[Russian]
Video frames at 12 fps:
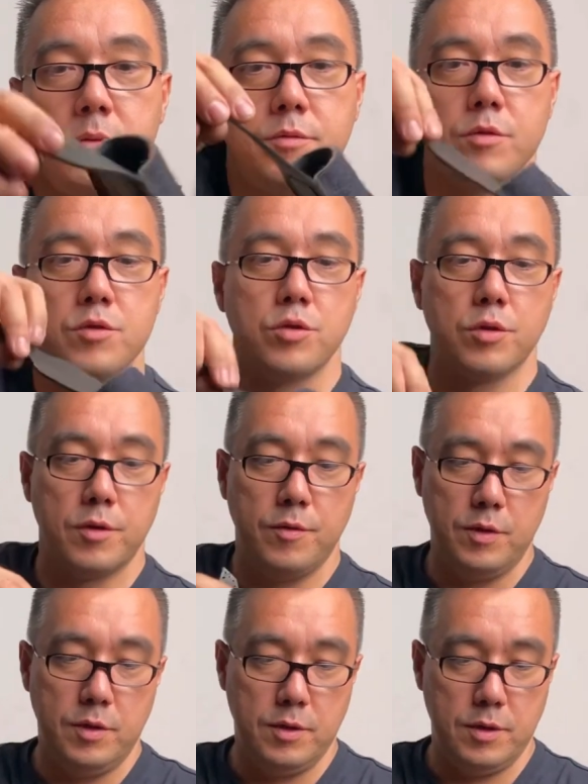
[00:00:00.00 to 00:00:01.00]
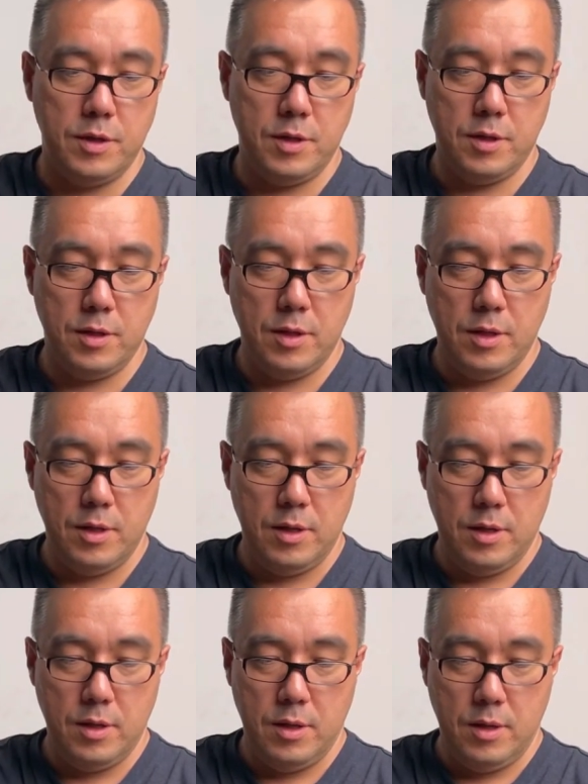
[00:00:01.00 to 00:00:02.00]
Все четко видно, да?
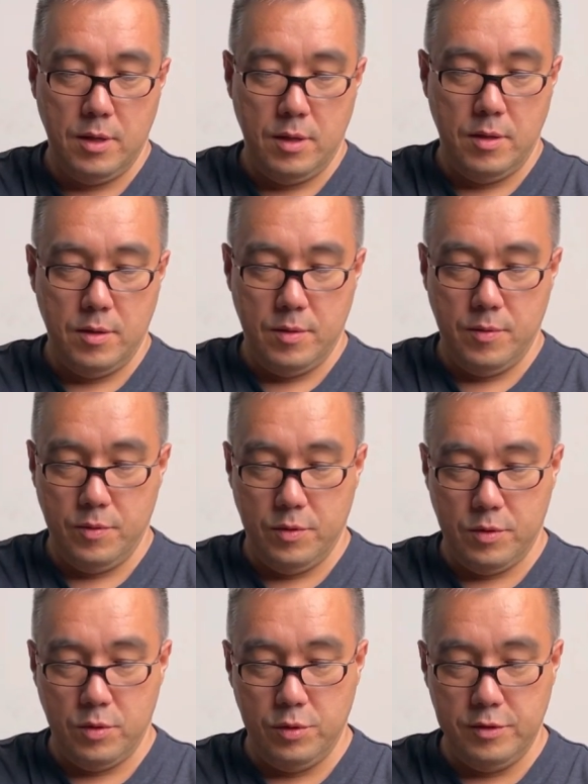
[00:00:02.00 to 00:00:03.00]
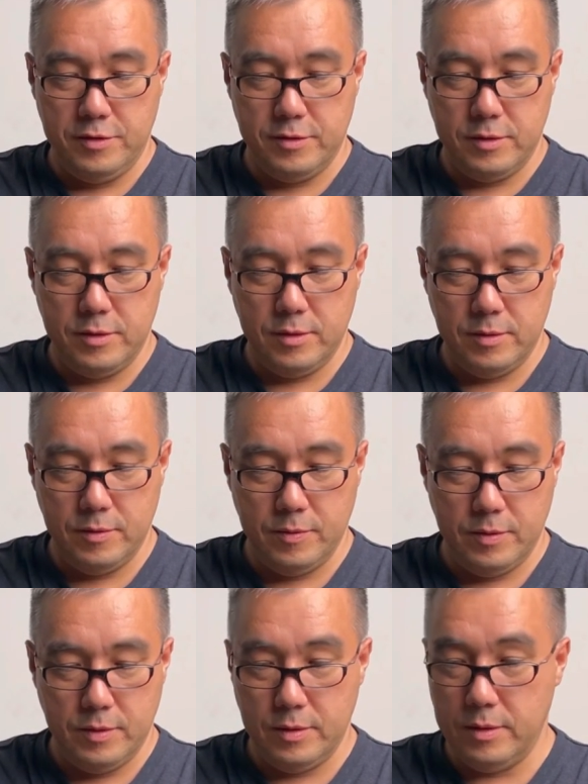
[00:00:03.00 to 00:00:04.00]
Вот, то есть
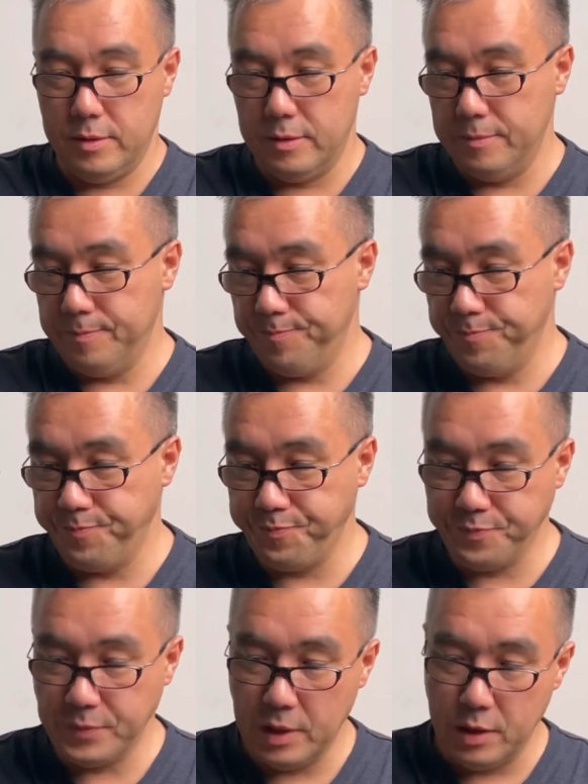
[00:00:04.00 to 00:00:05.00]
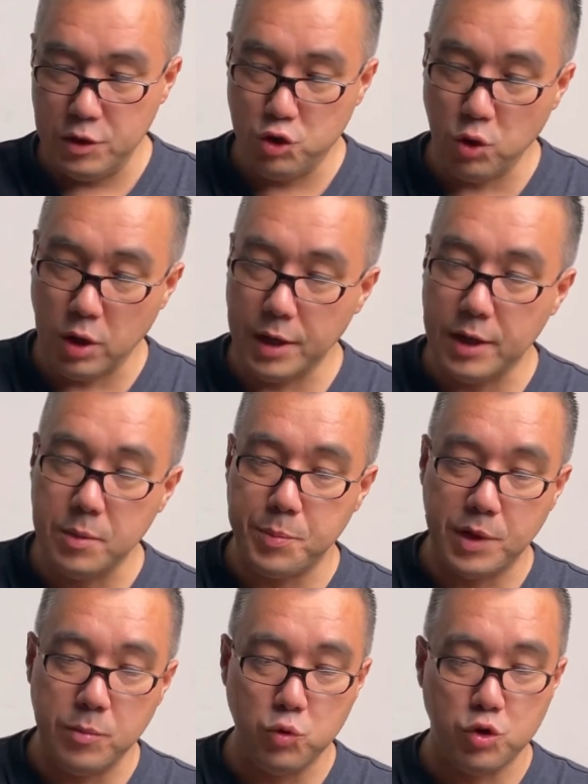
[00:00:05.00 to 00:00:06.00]
э, еще какие
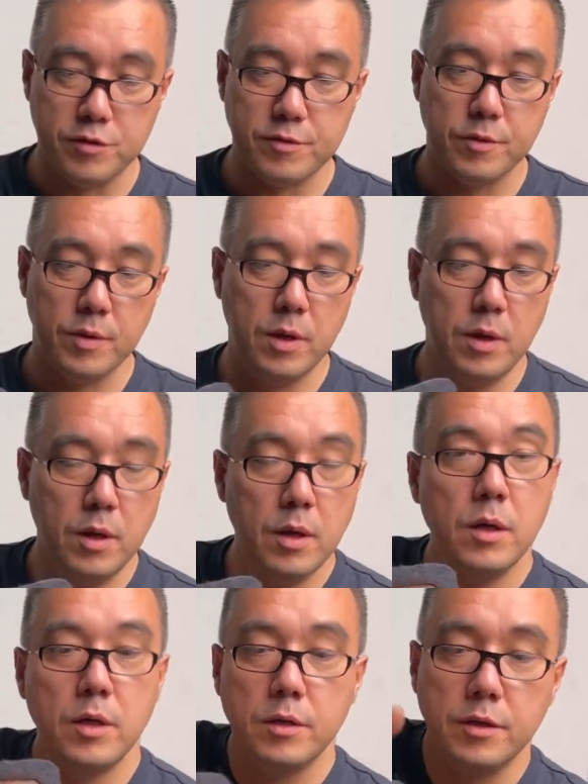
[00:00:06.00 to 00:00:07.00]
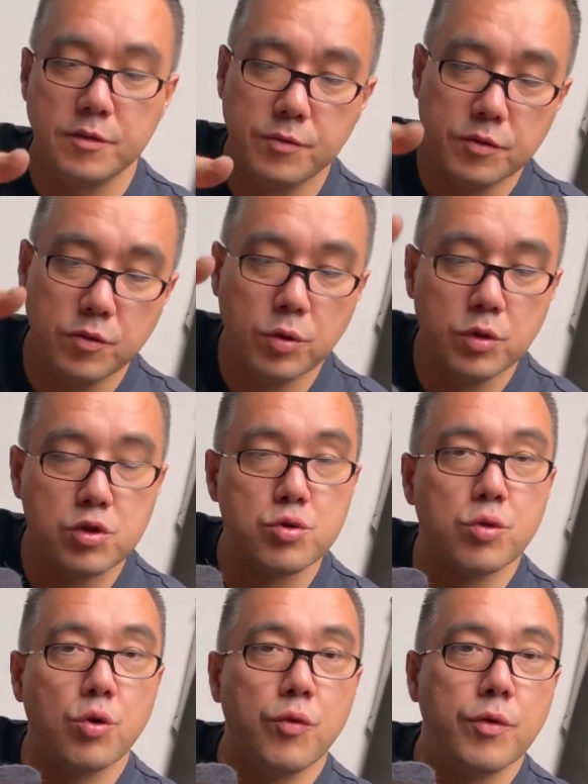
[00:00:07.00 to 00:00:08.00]
преимущества? Есть высокая
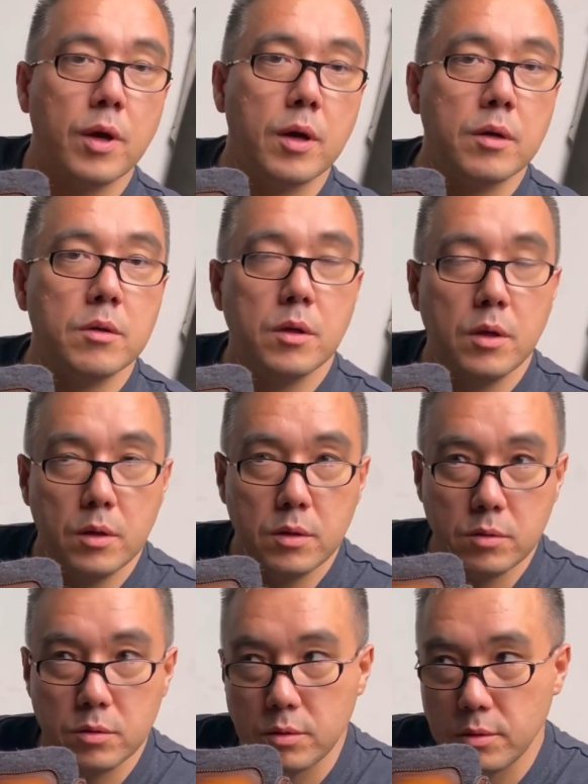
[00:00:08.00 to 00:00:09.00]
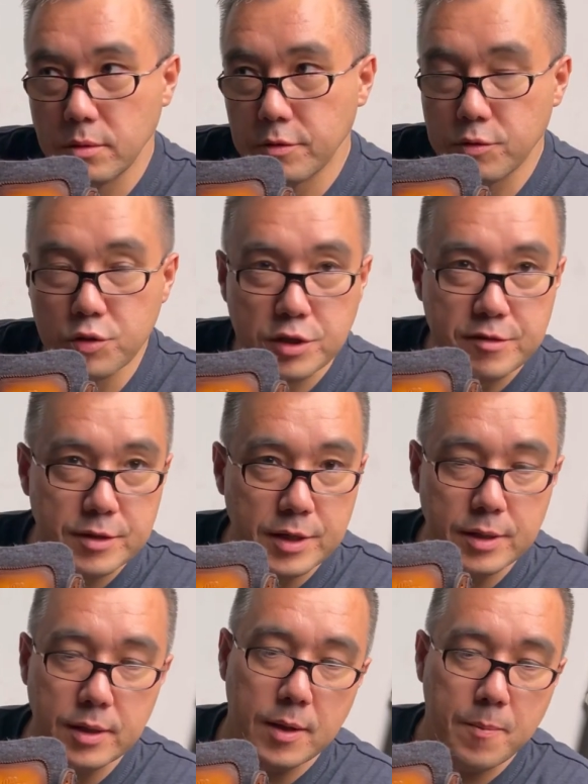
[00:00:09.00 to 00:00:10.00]
шнуровка. Э, с точки
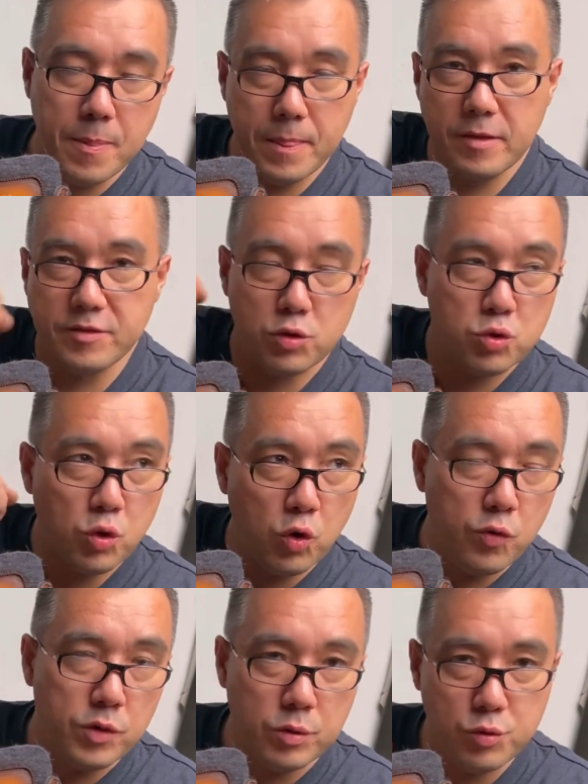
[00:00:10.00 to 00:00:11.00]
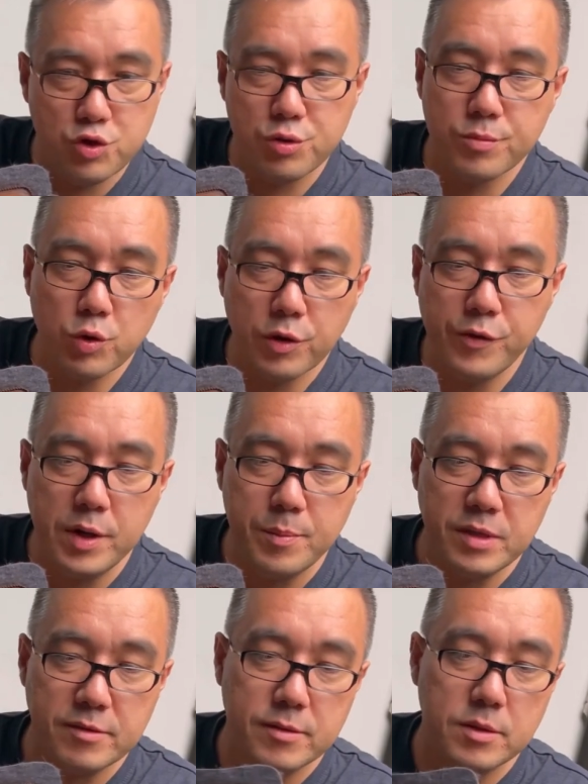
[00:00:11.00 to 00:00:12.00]
зрения зашнуровывания очень много
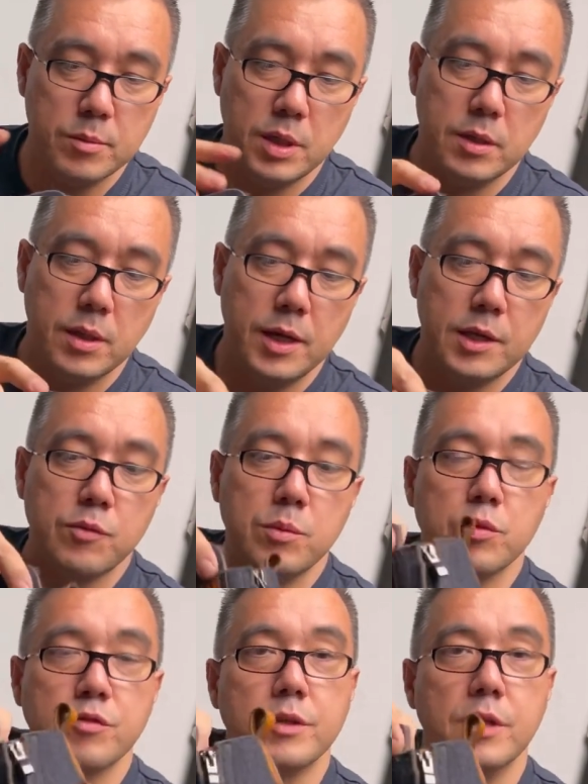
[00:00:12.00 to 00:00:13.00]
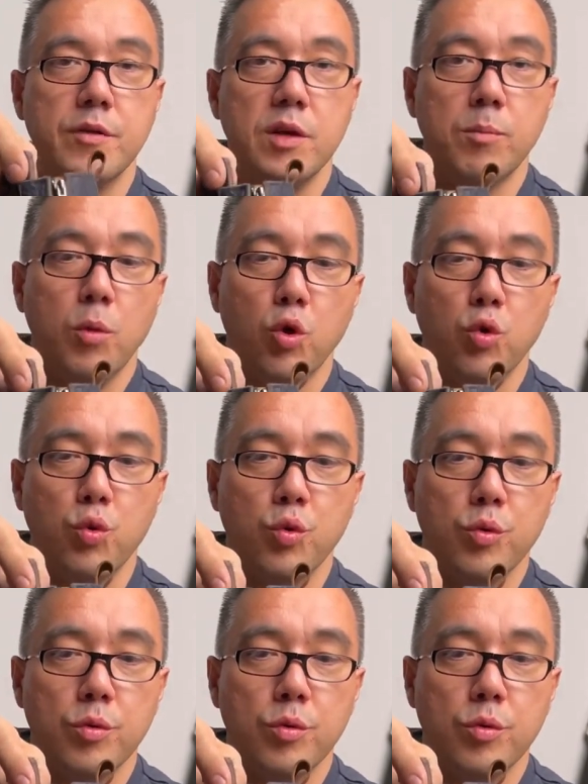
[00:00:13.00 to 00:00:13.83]
времени занимает. Для этого мы установили молнию.